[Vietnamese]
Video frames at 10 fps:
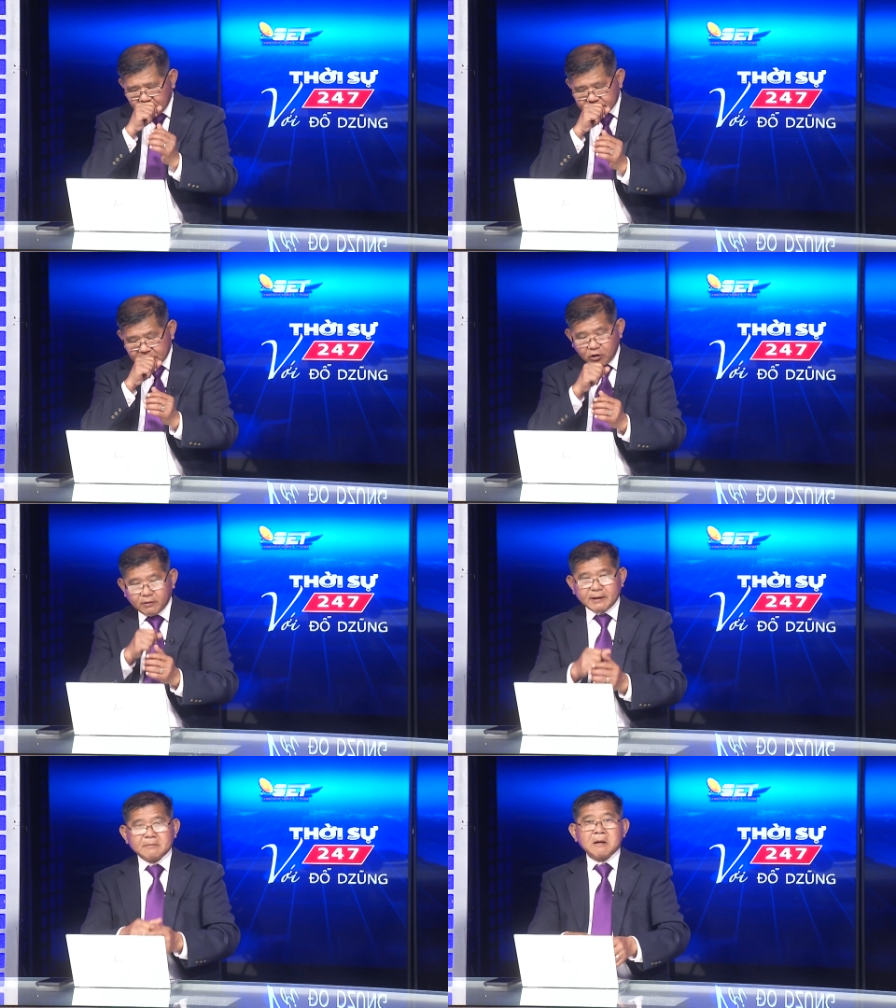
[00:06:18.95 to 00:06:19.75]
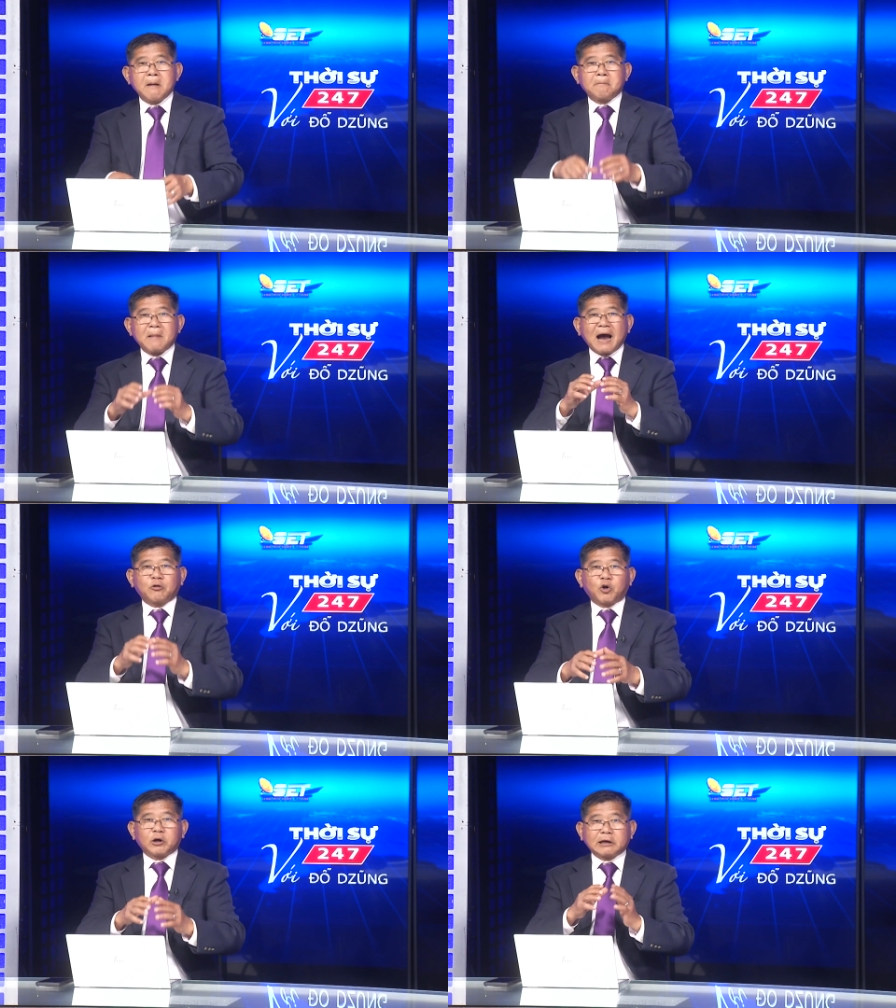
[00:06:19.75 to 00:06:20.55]
xin lỗi quý vị, bà
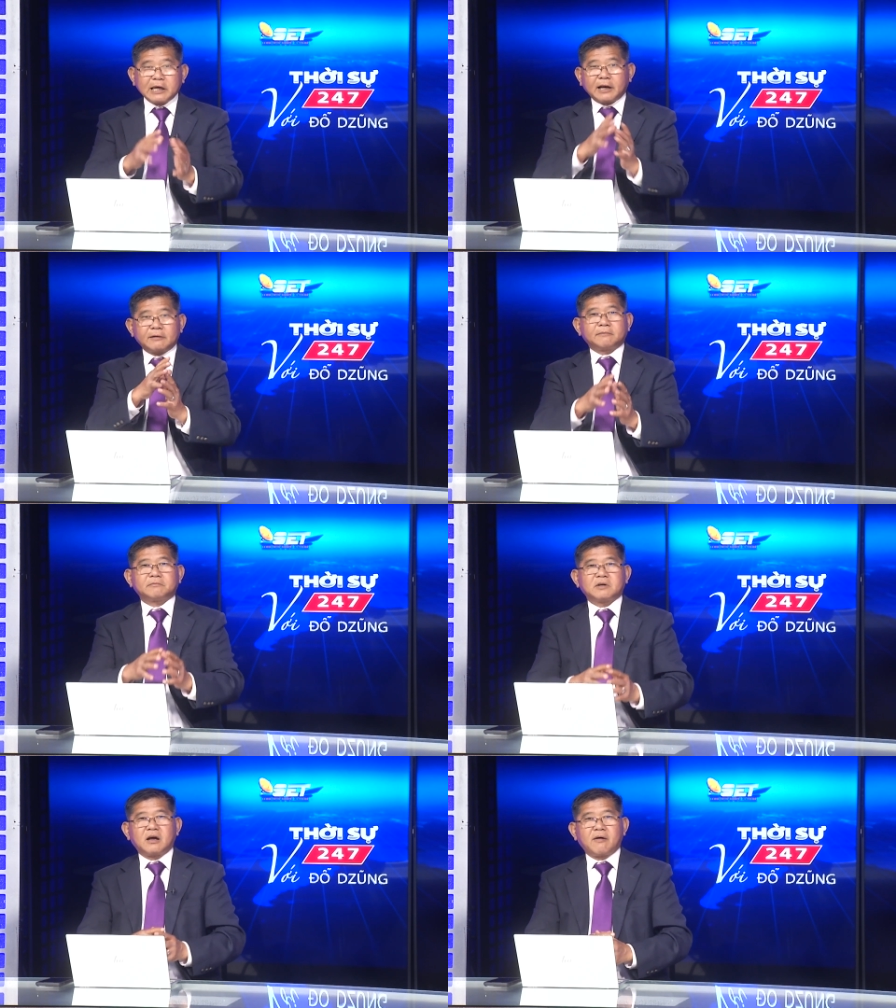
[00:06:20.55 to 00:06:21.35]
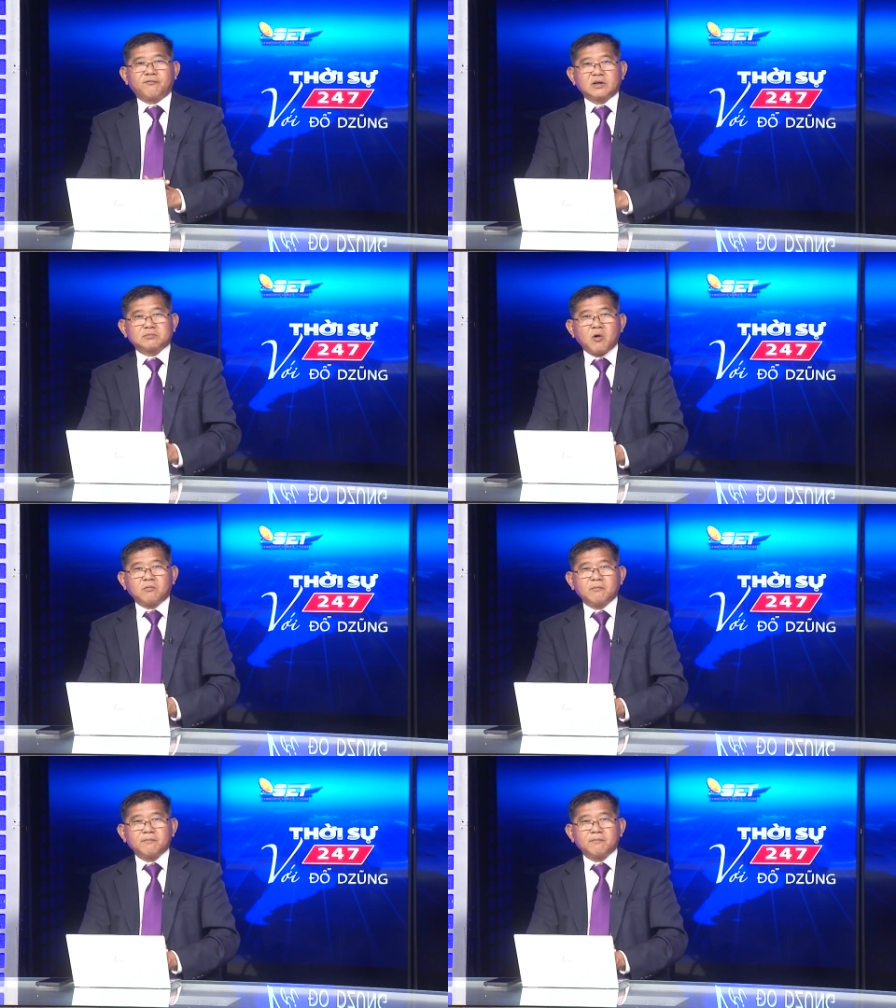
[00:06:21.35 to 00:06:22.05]
còn đòi kiện Facebook.